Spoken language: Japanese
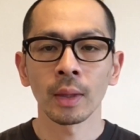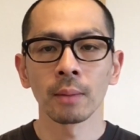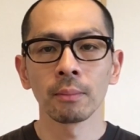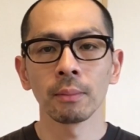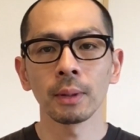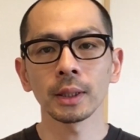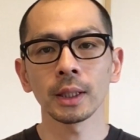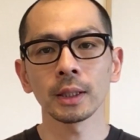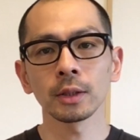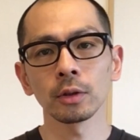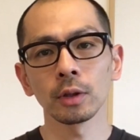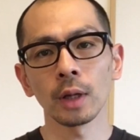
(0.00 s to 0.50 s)

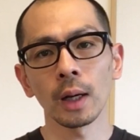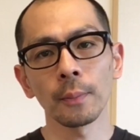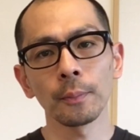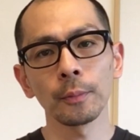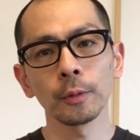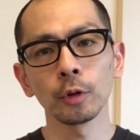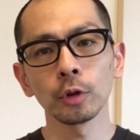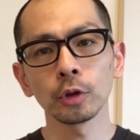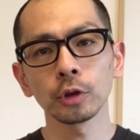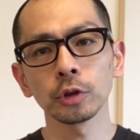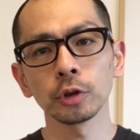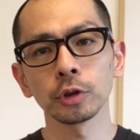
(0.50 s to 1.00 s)
またその
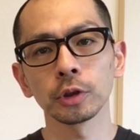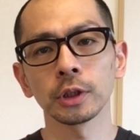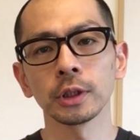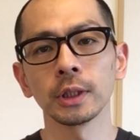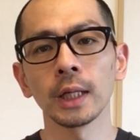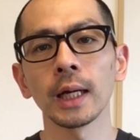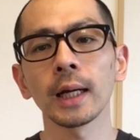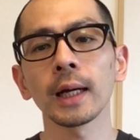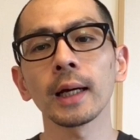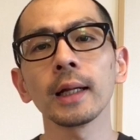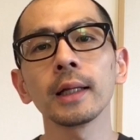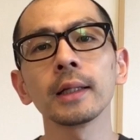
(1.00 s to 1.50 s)
アプローチをし
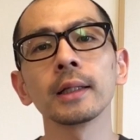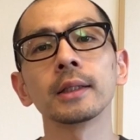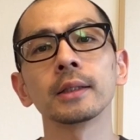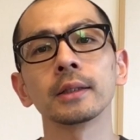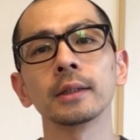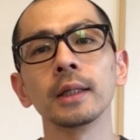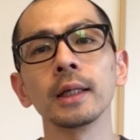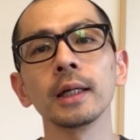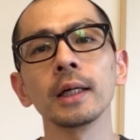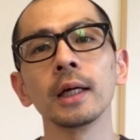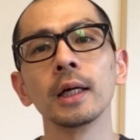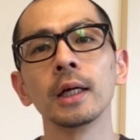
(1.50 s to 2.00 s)
ながらです
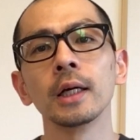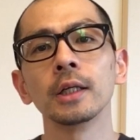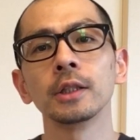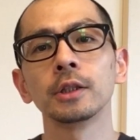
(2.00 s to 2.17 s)
ね、